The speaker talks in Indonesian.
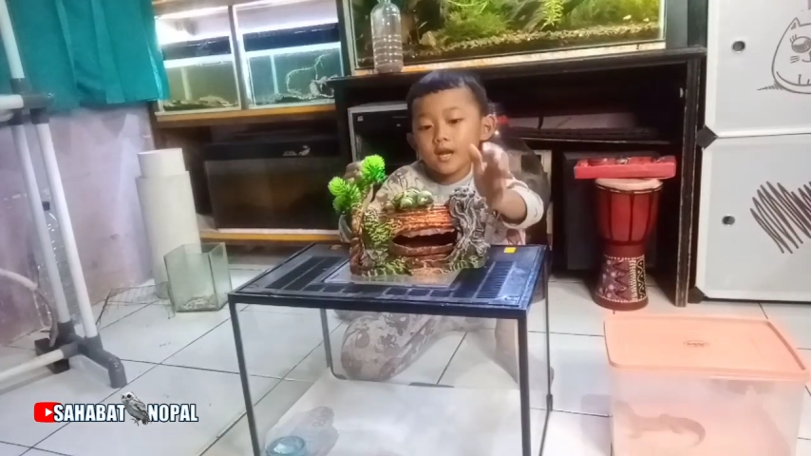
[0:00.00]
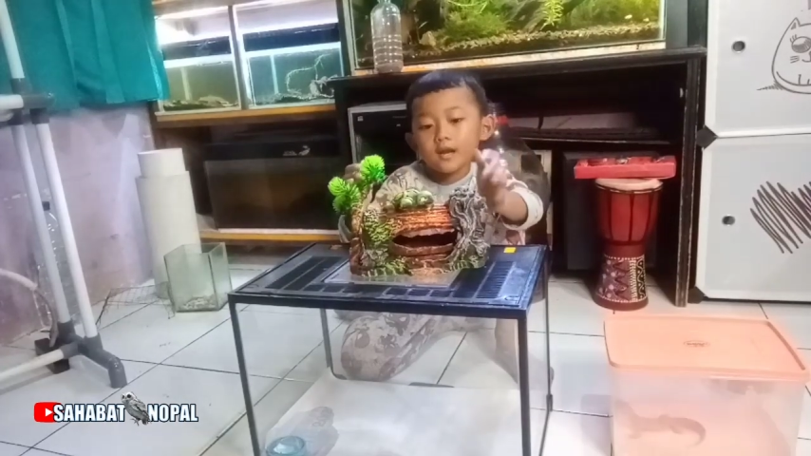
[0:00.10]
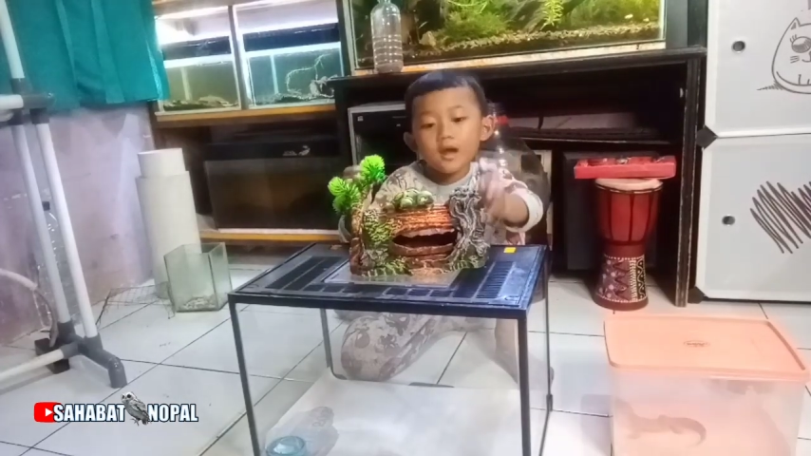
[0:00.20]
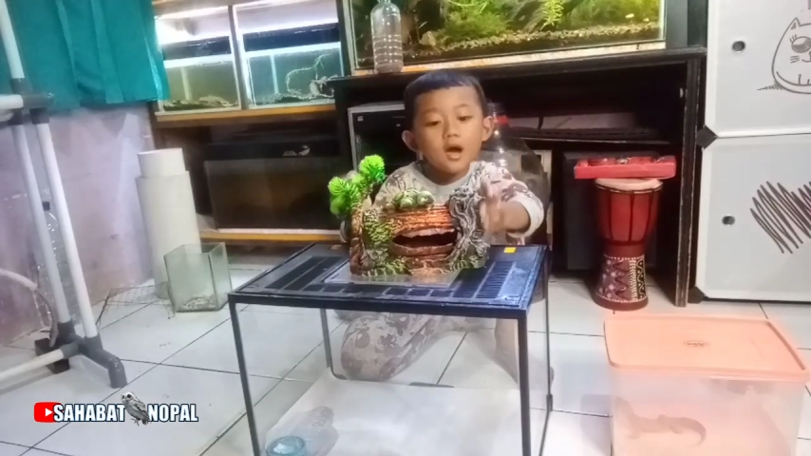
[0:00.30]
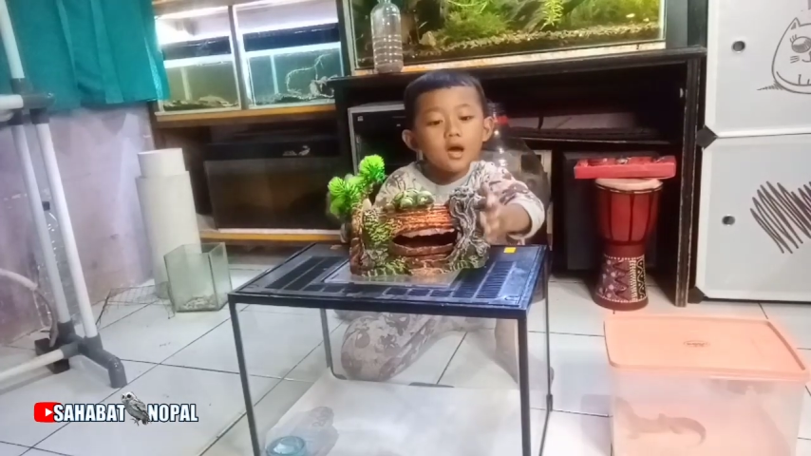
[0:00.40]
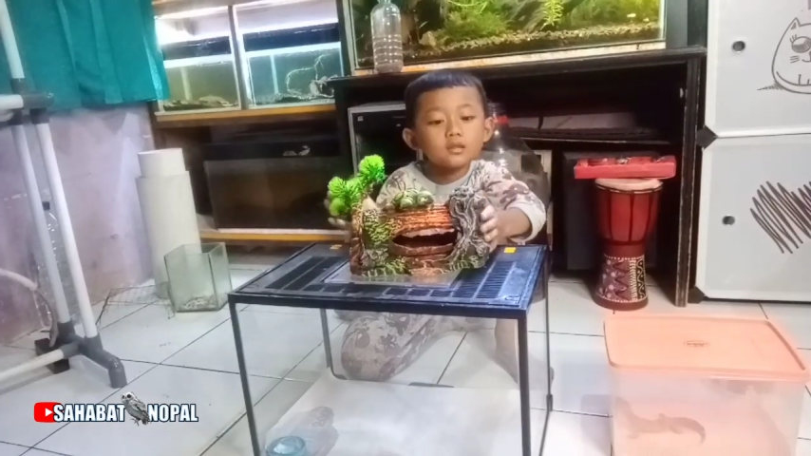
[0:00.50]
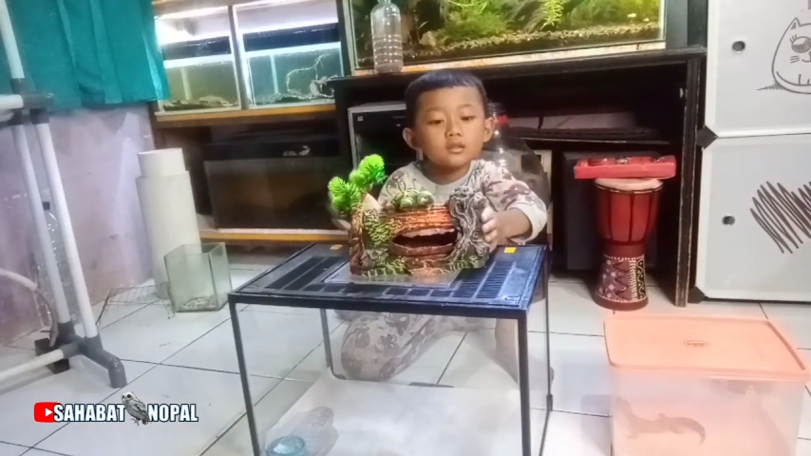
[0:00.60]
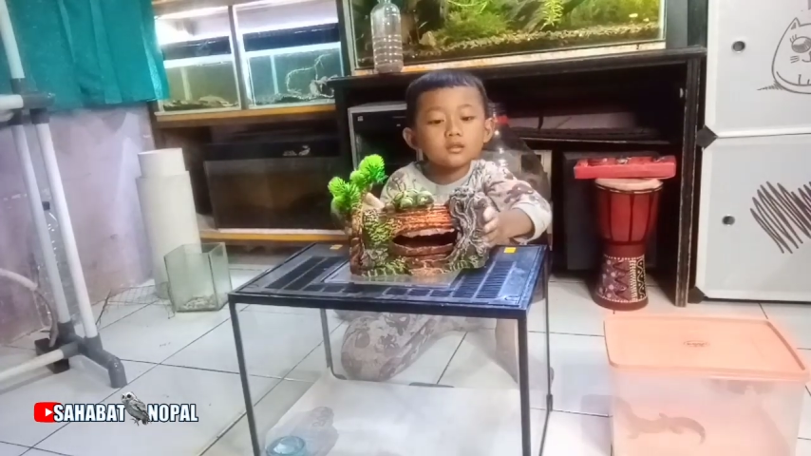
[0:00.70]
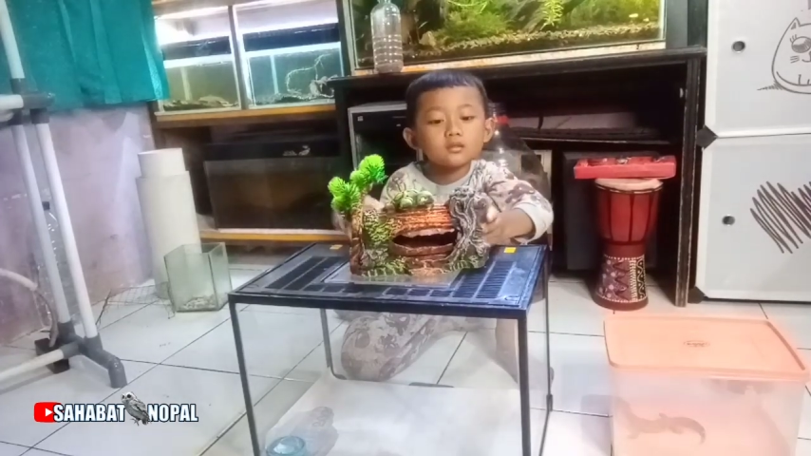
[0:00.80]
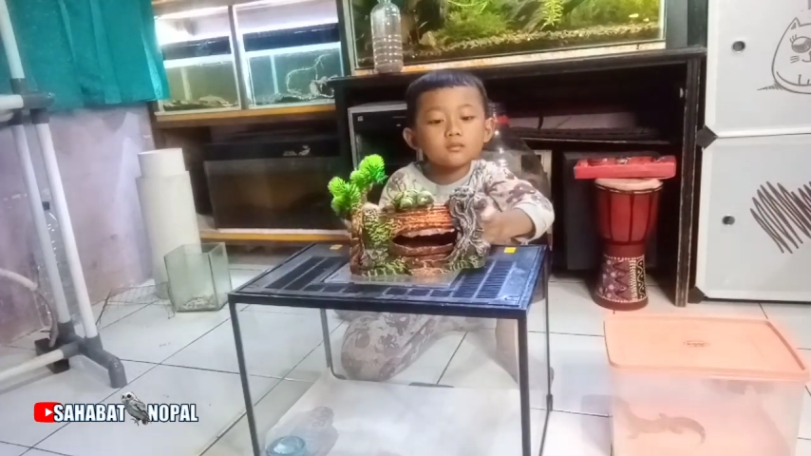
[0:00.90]
dan
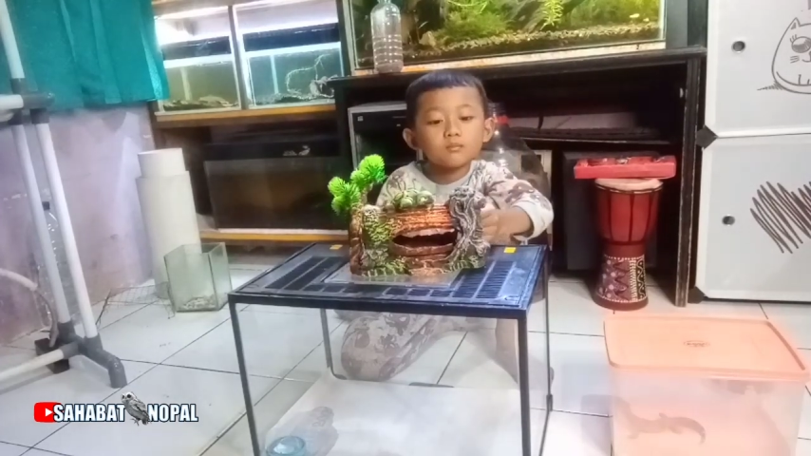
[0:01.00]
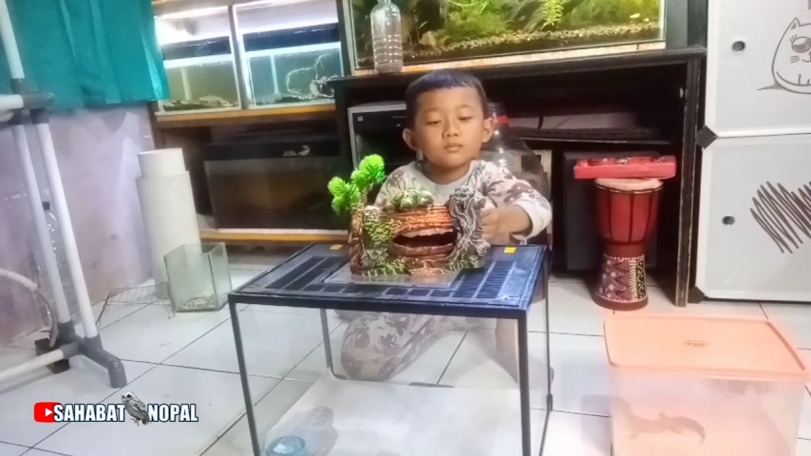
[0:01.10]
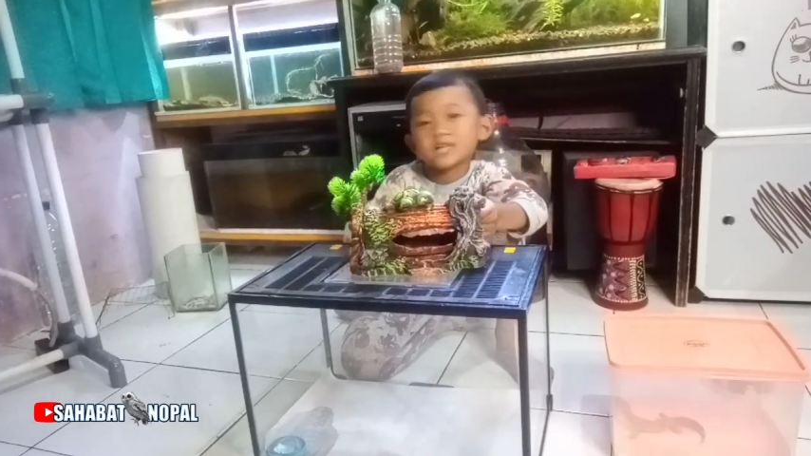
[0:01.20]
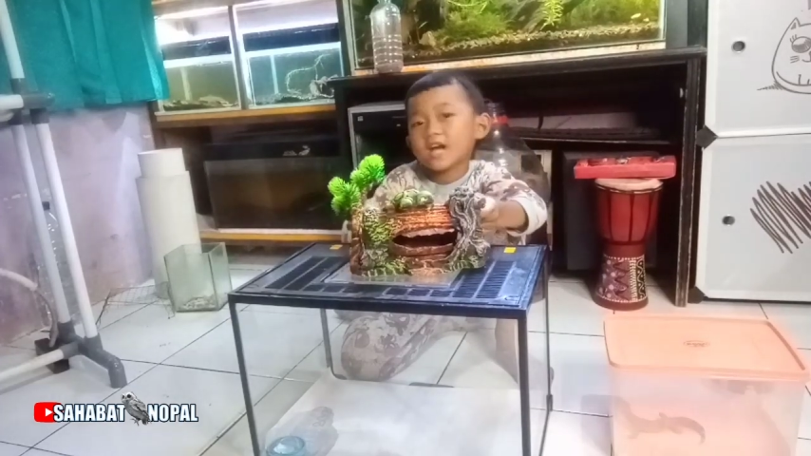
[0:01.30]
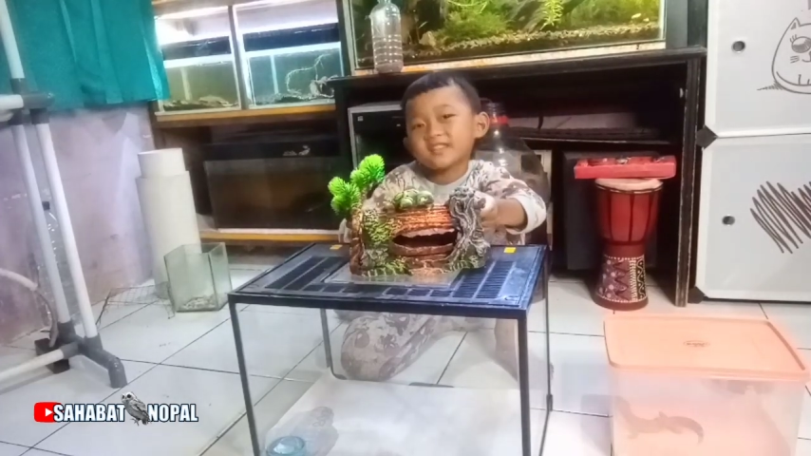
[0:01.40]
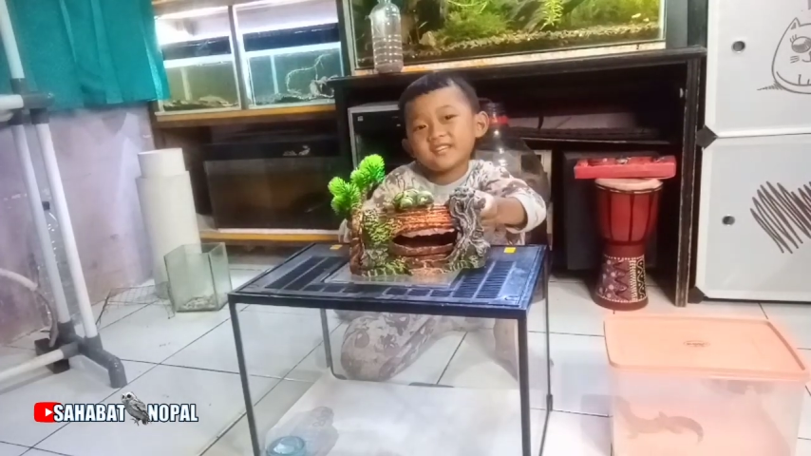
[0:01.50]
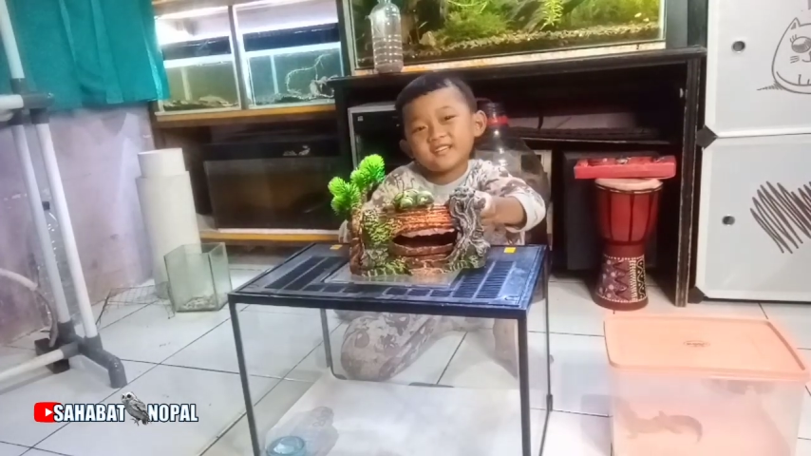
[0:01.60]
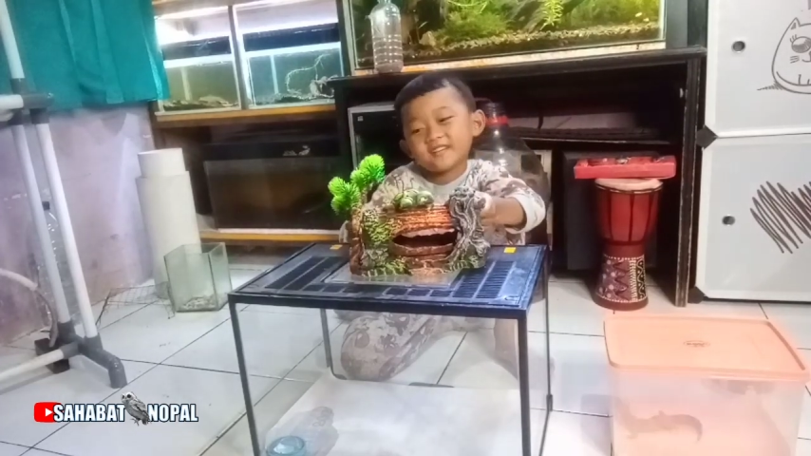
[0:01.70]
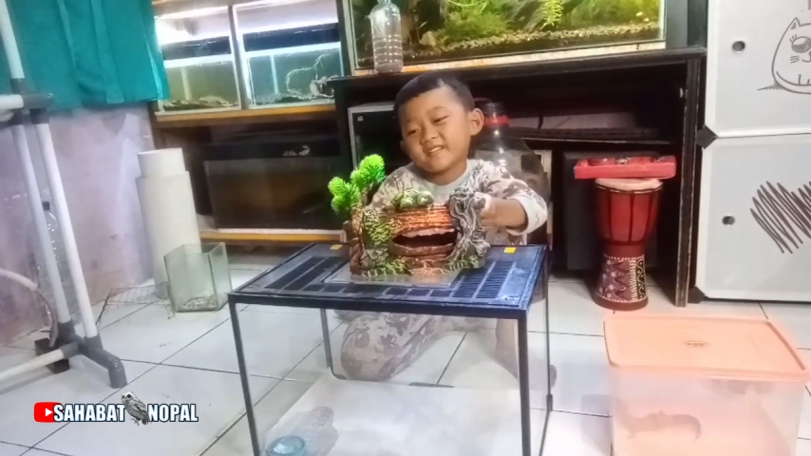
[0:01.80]
cantik.